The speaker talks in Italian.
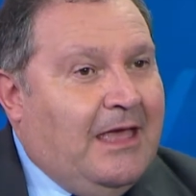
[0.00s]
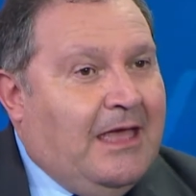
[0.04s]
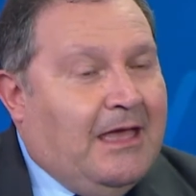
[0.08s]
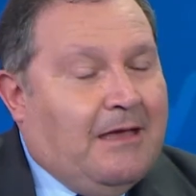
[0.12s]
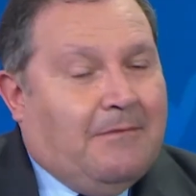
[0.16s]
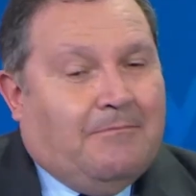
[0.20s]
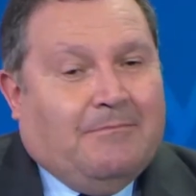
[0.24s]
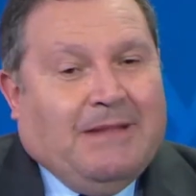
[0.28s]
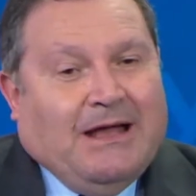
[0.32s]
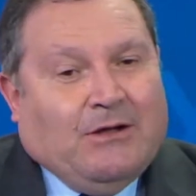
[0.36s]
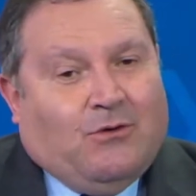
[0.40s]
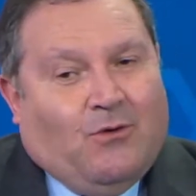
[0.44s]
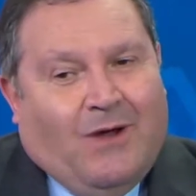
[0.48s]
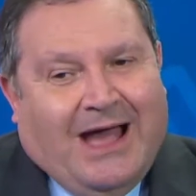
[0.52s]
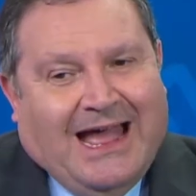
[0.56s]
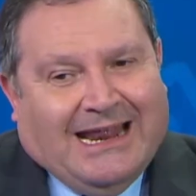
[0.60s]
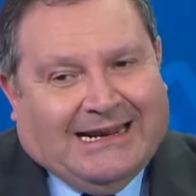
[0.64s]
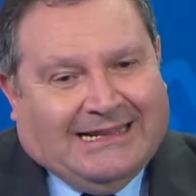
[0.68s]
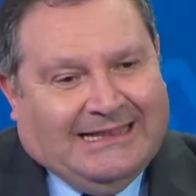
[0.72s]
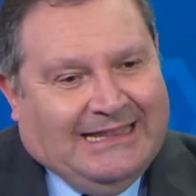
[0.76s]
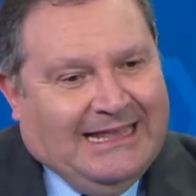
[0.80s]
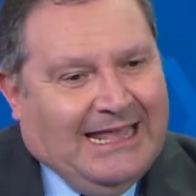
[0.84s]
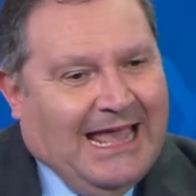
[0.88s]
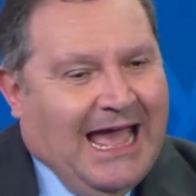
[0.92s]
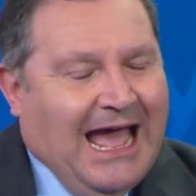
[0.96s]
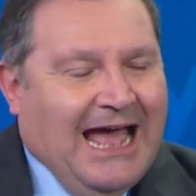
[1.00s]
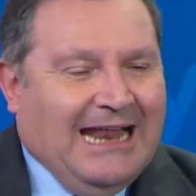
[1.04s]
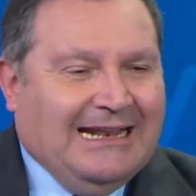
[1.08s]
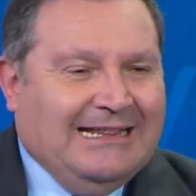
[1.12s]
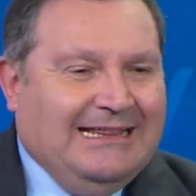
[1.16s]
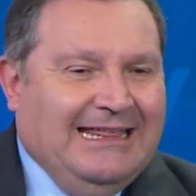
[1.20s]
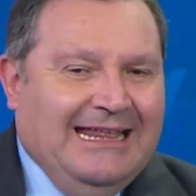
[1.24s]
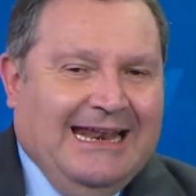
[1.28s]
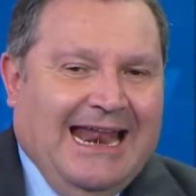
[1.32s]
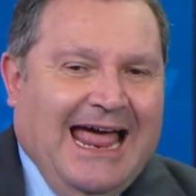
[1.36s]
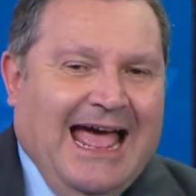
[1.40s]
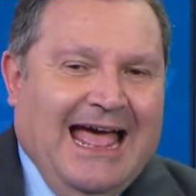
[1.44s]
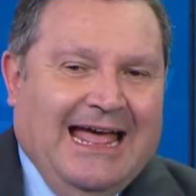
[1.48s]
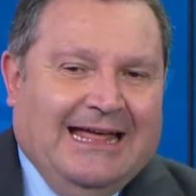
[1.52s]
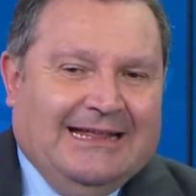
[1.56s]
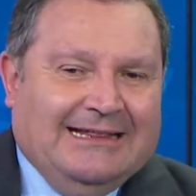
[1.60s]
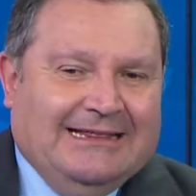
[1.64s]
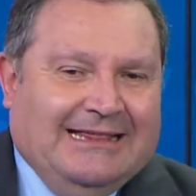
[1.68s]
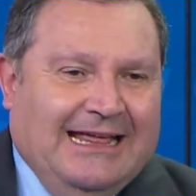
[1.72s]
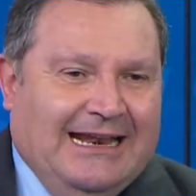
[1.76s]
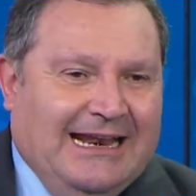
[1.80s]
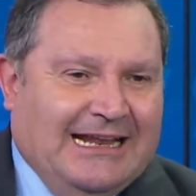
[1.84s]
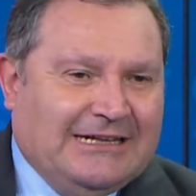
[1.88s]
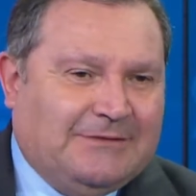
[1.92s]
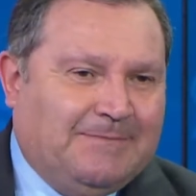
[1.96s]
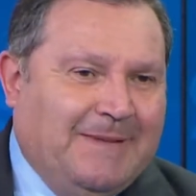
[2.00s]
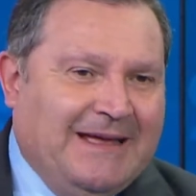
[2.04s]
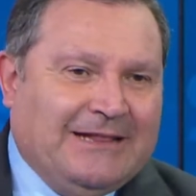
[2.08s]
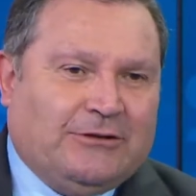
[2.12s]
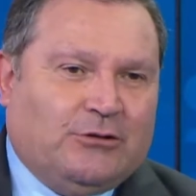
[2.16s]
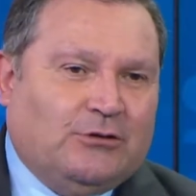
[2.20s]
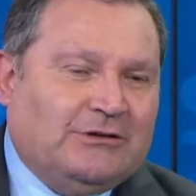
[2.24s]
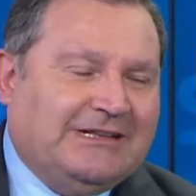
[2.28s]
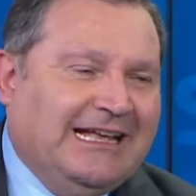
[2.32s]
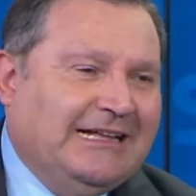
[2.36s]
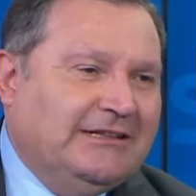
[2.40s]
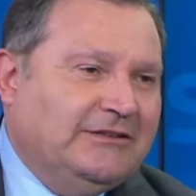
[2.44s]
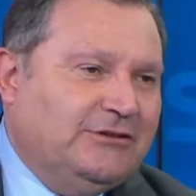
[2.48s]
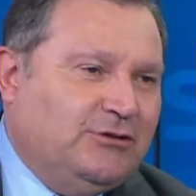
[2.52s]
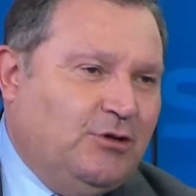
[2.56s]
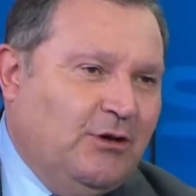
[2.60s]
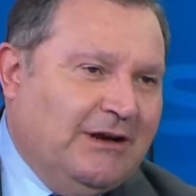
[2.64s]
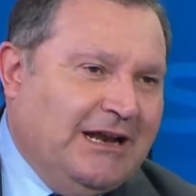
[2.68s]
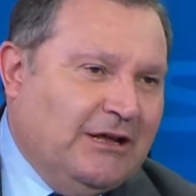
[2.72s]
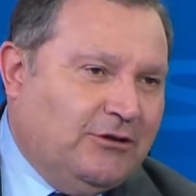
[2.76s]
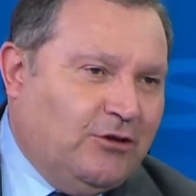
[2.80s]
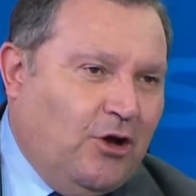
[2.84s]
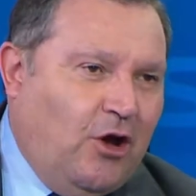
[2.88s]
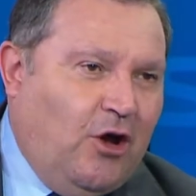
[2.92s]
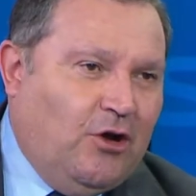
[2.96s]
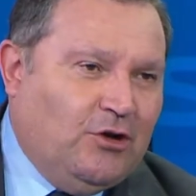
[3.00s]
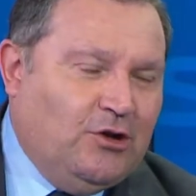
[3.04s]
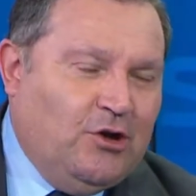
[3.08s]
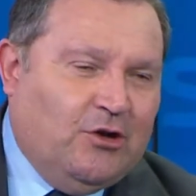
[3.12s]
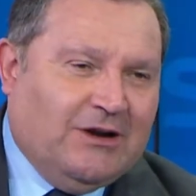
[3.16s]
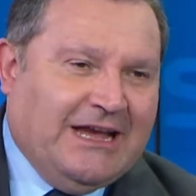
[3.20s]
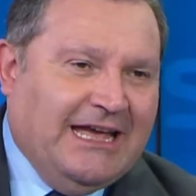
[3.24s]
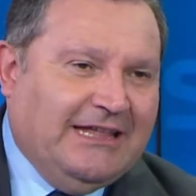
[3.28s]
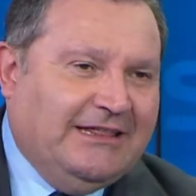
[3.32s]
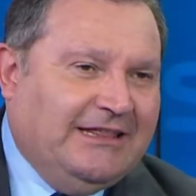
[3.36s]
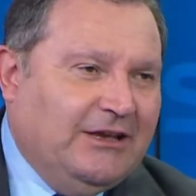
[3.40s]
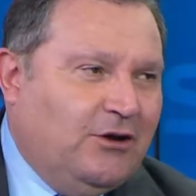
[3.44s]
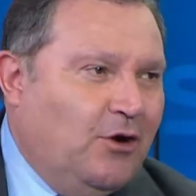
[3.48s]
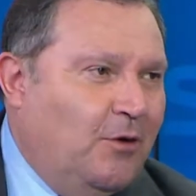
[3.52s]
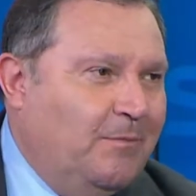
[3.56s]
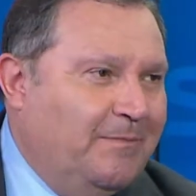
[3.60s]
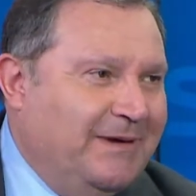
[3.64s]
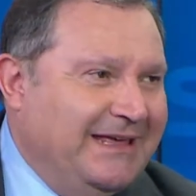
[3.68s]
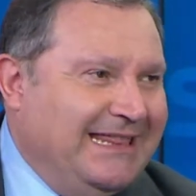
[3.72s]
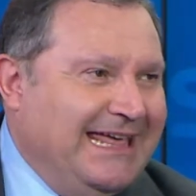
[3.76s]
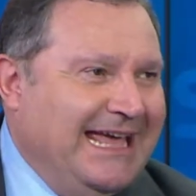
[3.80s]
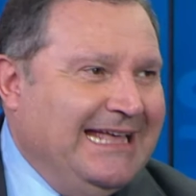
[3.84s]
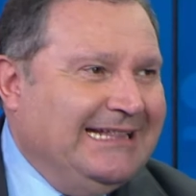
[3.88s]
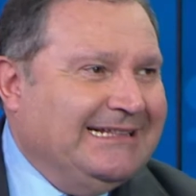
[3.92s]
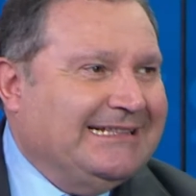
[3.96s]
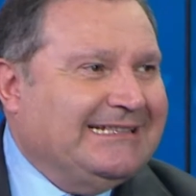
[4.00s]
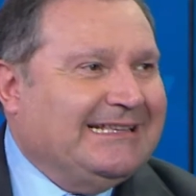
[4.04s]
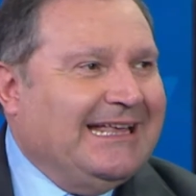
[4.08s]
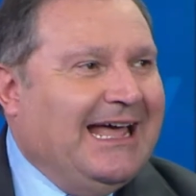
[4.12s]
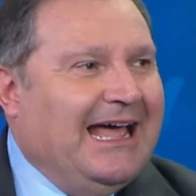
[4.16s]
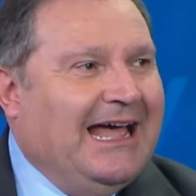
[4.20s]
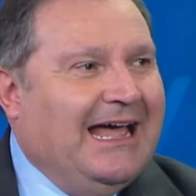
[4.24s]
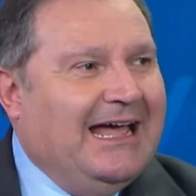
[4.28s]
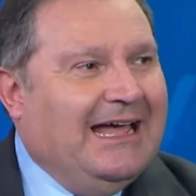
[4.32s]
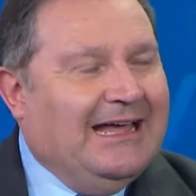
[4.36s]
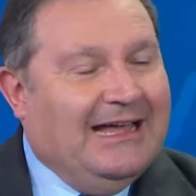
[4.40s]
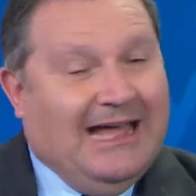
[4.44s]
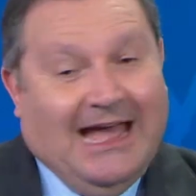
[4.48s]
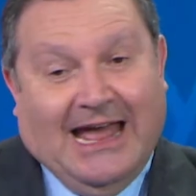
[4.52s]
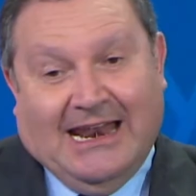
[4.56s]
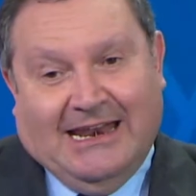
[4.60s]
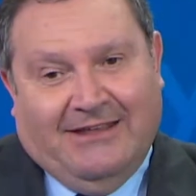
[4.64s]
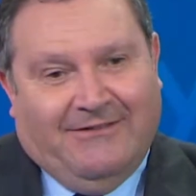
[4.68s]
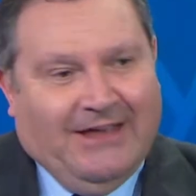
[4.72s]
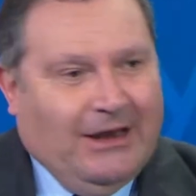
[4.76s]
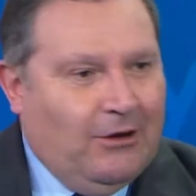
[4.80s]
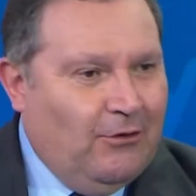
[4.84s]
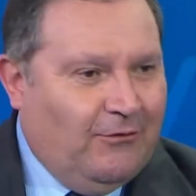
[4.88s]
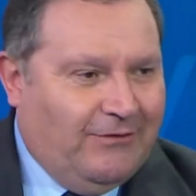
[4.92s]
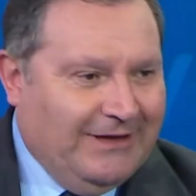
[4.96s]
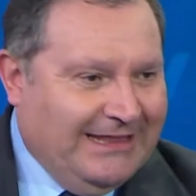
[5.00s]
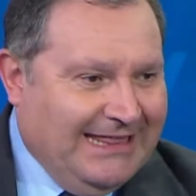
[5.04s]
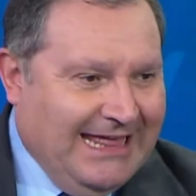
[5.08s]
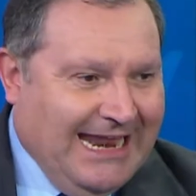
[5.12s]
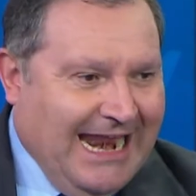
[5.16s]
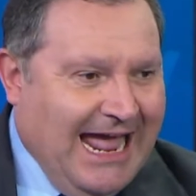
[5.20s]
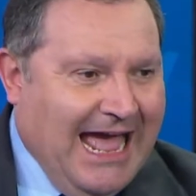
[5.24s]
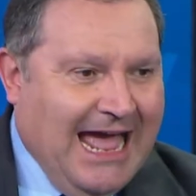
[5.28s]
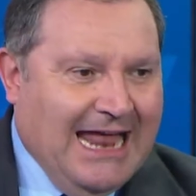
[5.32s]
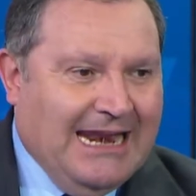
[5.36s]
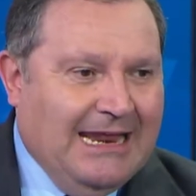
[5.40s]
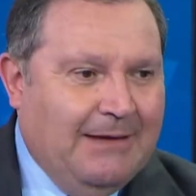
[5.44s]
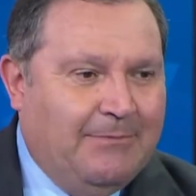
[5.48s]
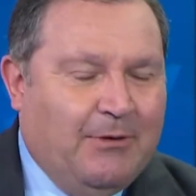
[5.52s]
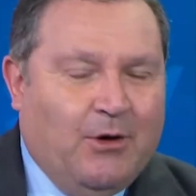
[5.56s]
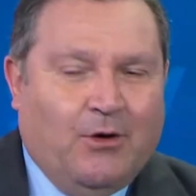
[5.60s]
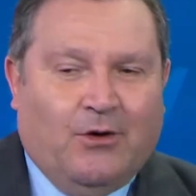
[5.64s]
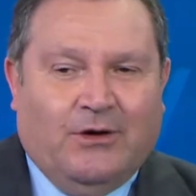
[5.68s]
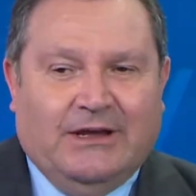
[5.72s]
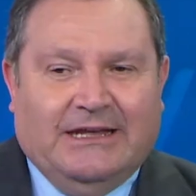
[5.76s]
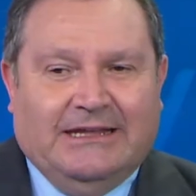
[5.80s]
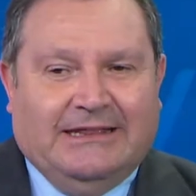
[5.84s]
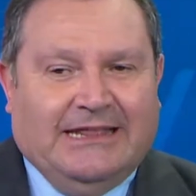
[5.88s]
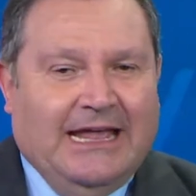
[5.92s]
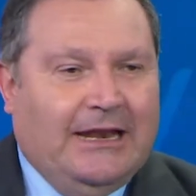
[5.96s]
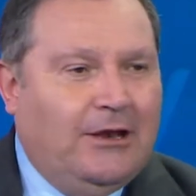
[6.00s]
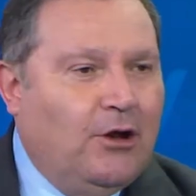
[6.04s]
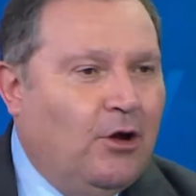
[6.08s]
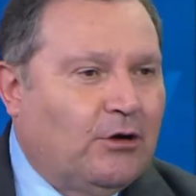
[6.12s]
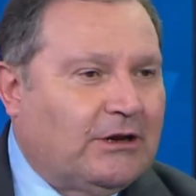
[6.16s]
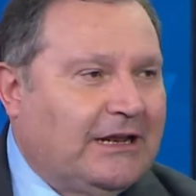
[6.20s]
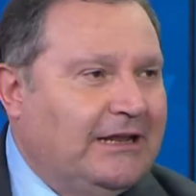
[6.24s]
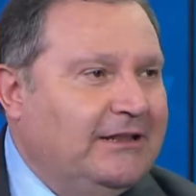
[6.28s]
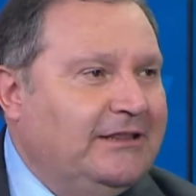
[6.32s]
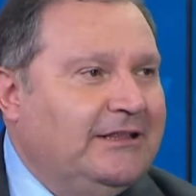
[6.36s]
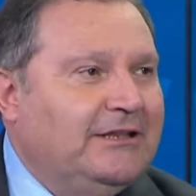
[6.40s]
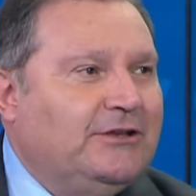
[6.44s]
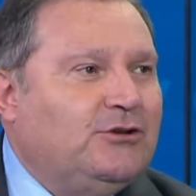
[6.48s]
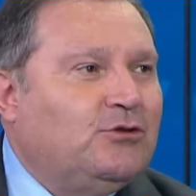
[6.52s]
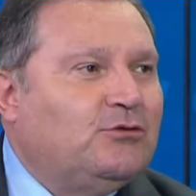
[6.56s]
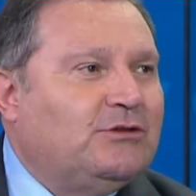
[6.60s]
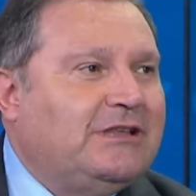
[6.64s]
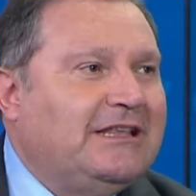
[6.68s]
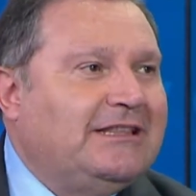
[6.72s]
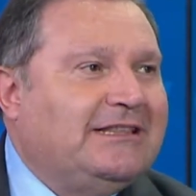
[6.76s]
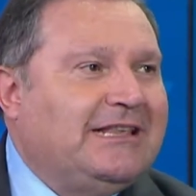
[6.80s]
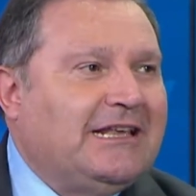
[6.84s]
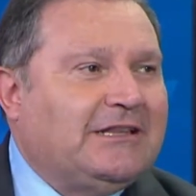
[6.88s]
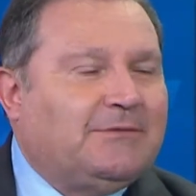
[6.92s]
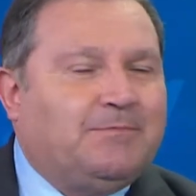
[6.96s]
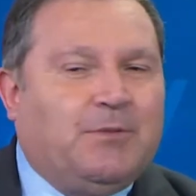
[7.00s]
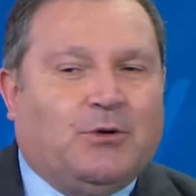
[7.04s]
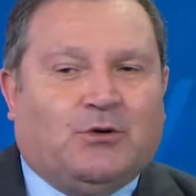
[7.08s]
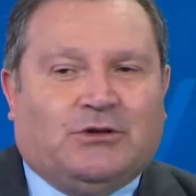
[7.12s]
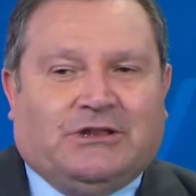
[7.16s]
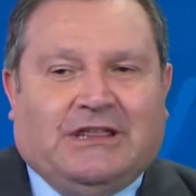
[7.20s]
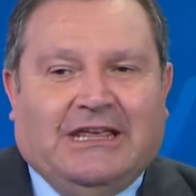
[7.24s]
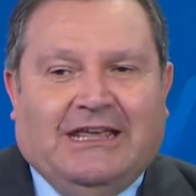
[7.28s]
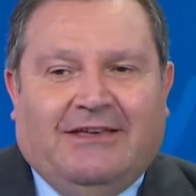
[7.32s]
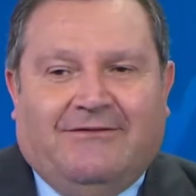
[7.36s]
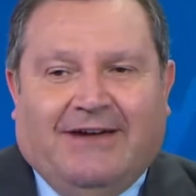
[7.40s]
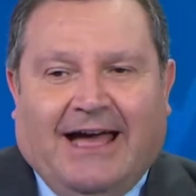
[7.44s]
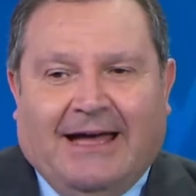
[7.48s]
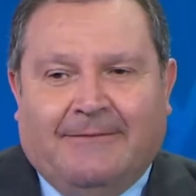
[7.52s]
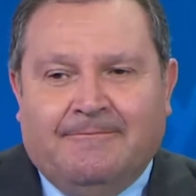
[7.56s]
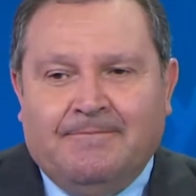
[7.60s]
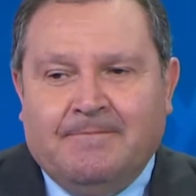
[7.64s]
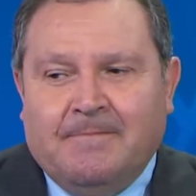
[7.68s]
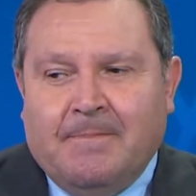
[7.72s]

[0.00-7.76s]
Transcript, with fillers: Ma guardi, al di là dell'aspetto sanzionatorio che è di competenza a livello federale poi degli organi di giustizia sportiva,